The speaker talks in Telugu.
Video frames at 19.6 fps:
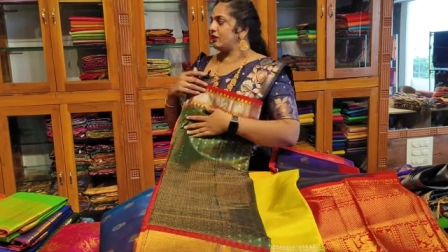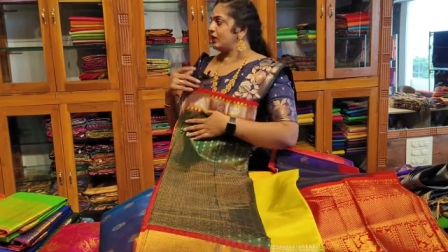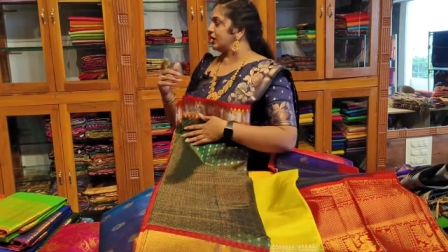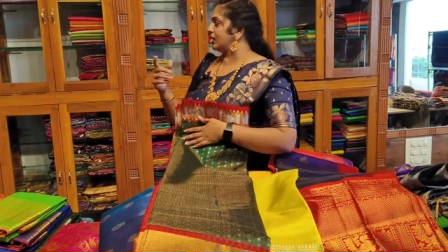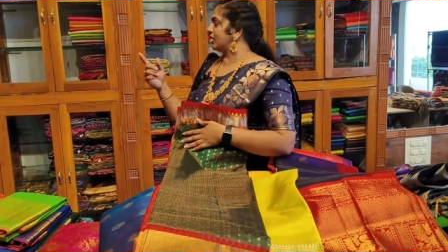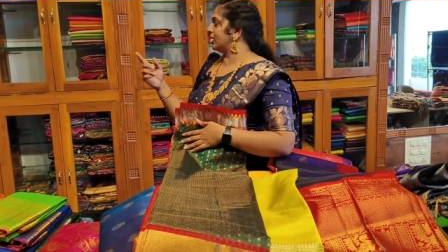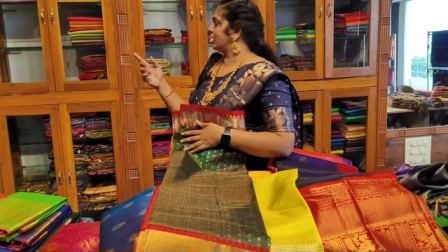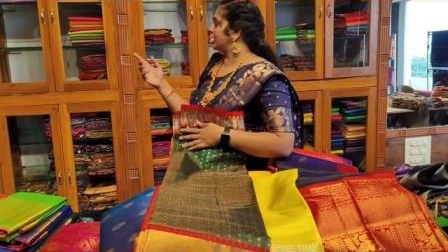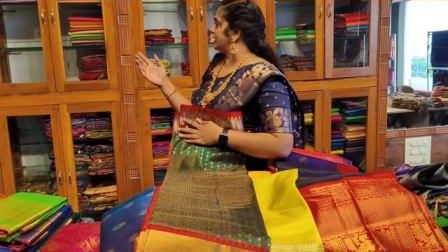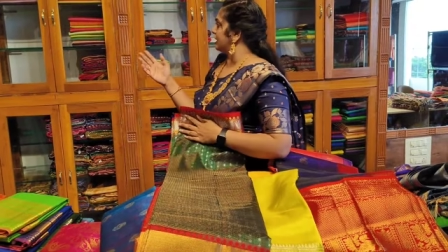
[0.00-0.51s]

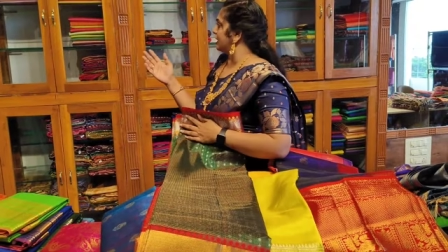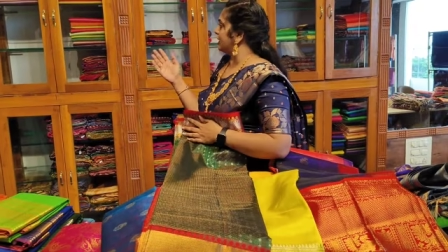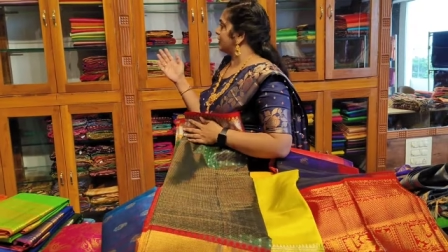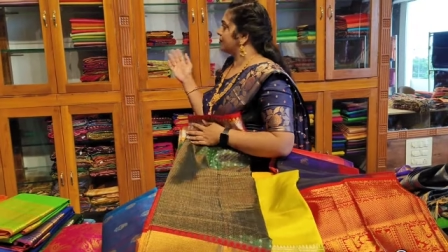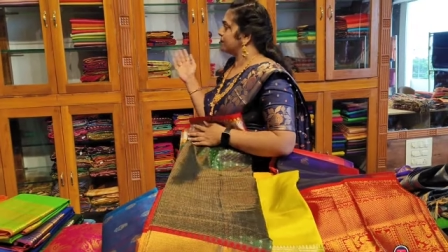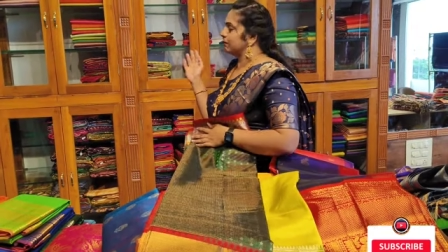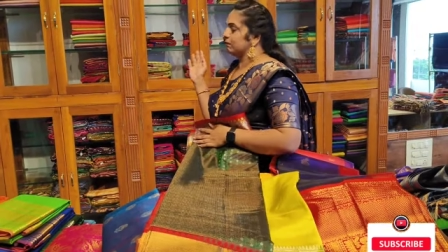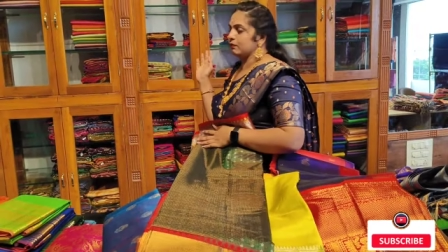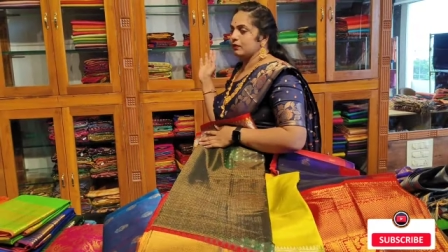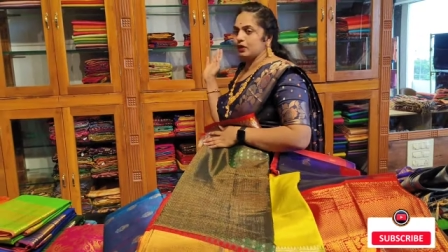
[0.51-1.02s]
వెనకాల ఇంకా
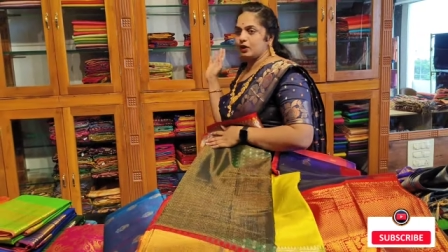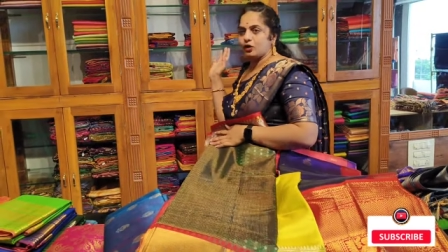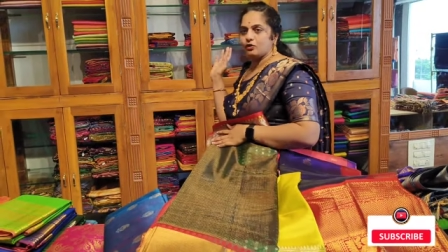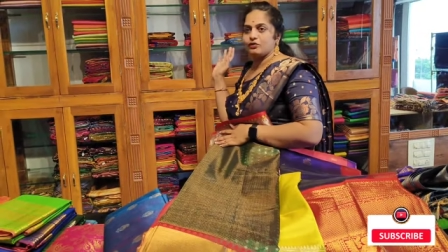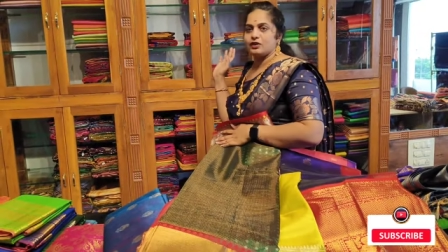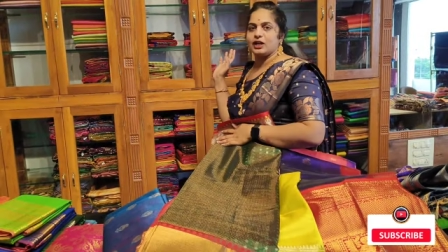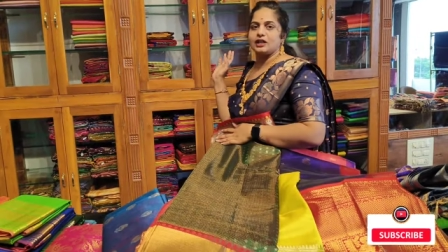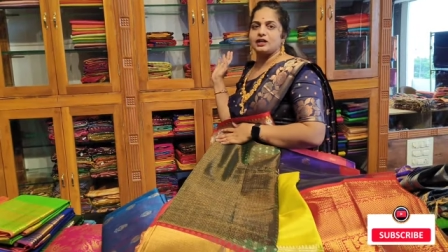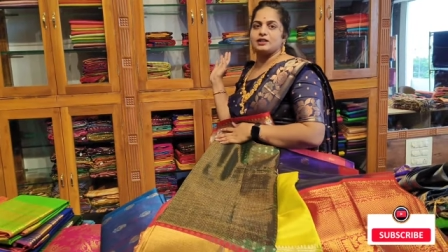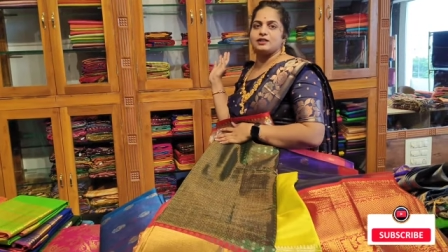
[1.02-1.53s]
నెంబర్ ఆఫ్
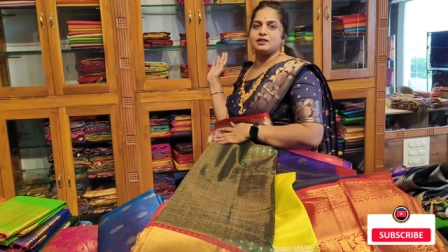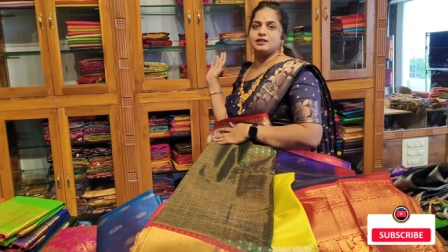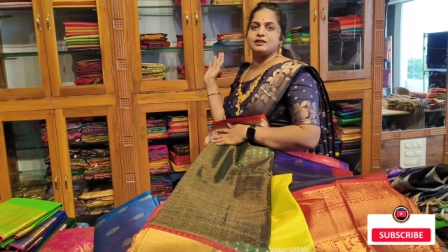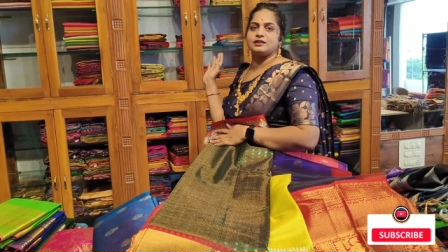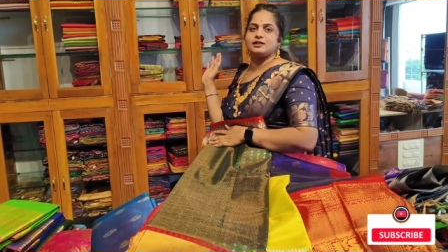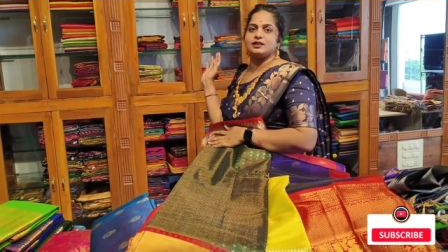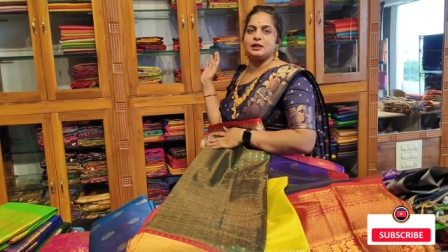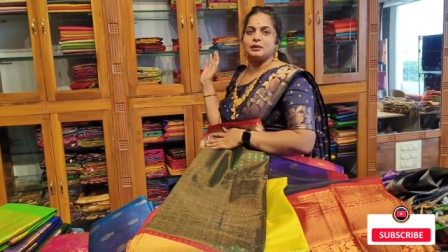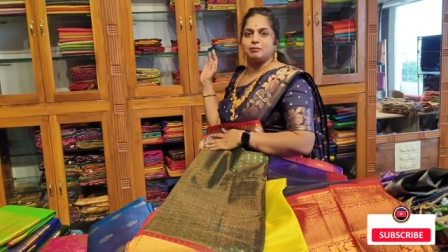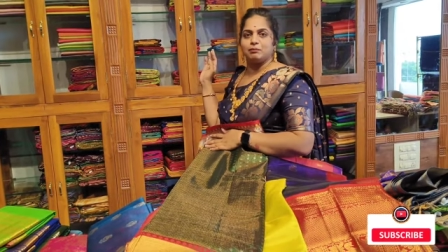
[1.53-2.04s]

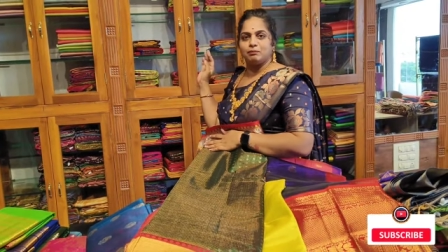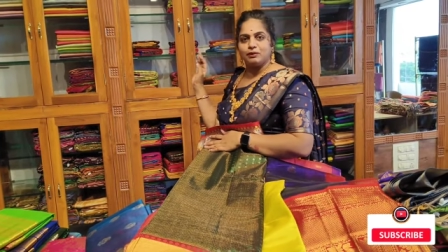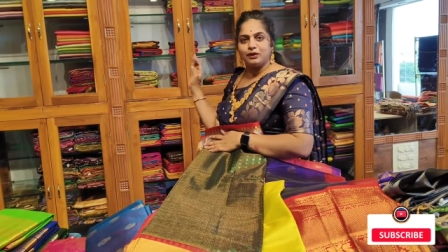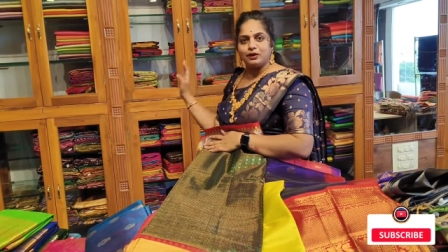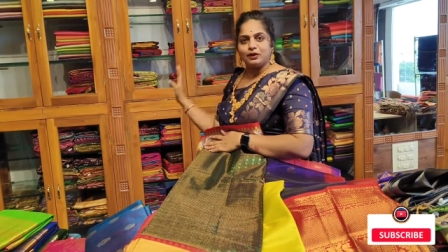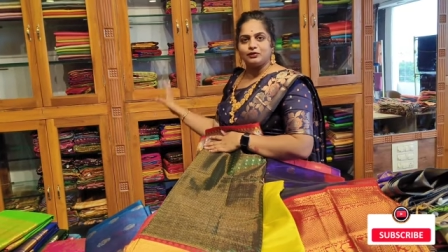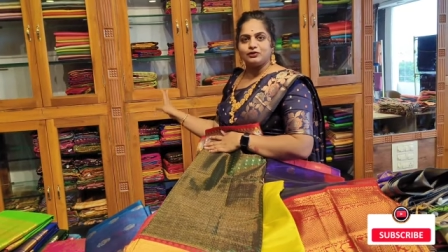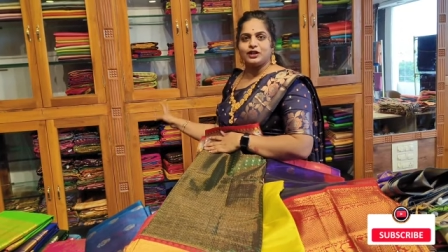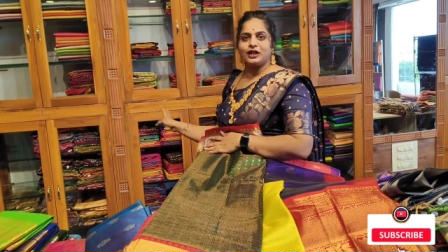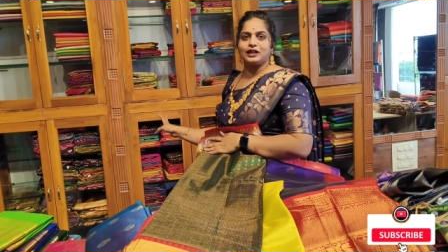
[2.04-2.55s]
కలెక్షన్స్
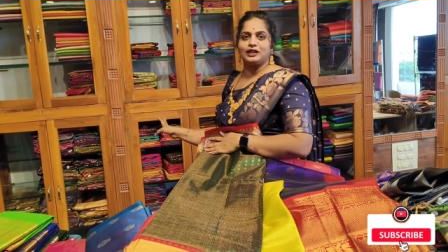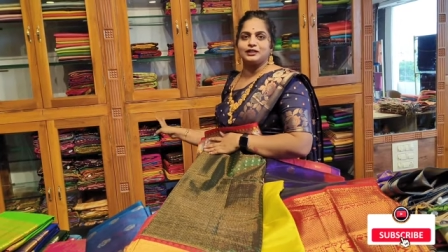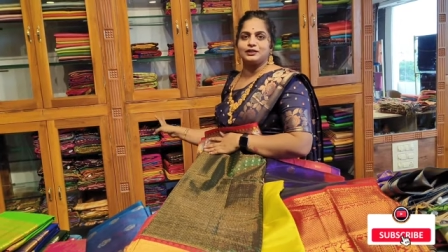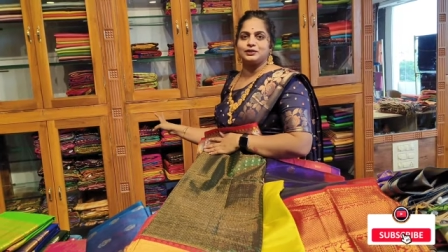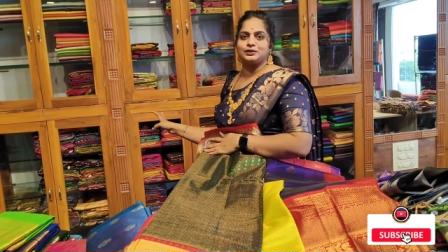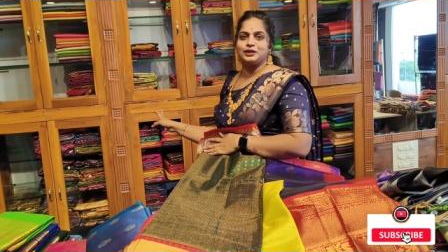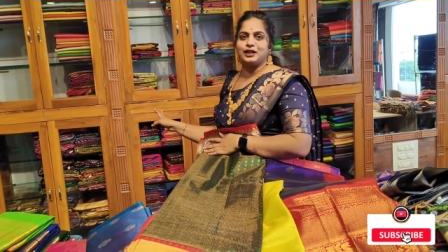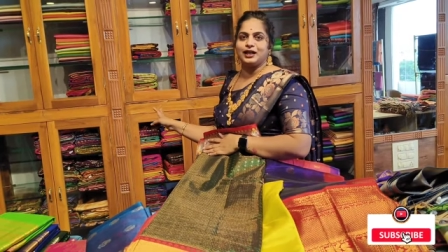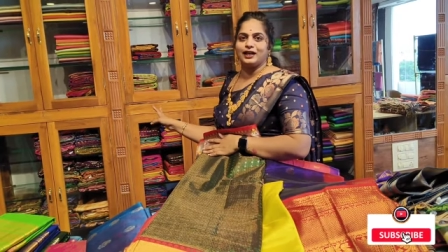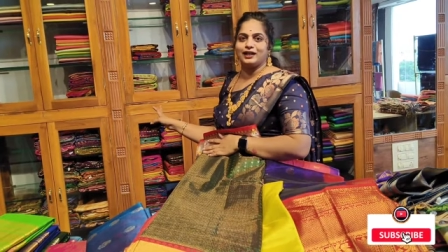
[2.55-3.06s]
నెంబర్ ఆఫ్ కలర్స్
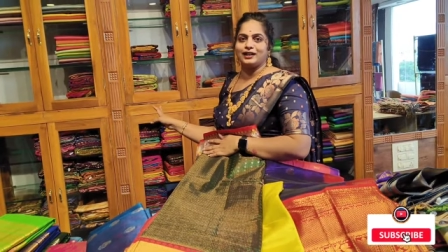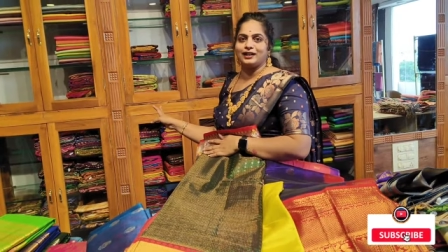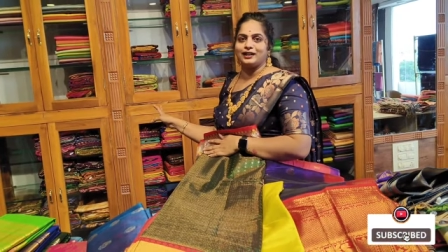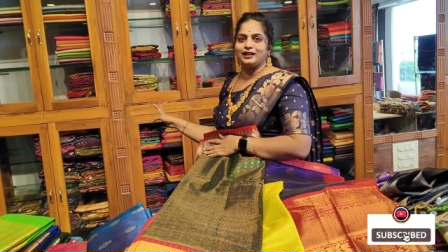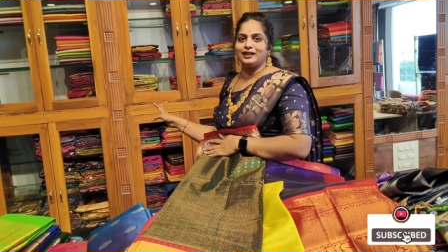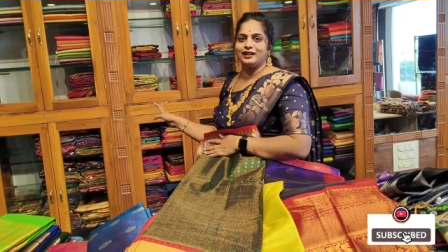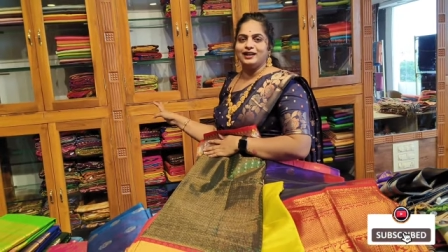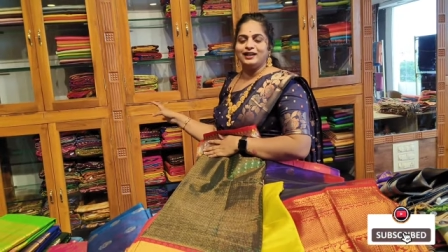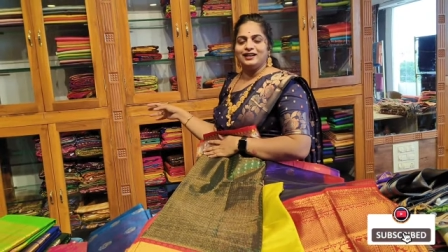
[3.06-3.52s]
ఉన్నాయండి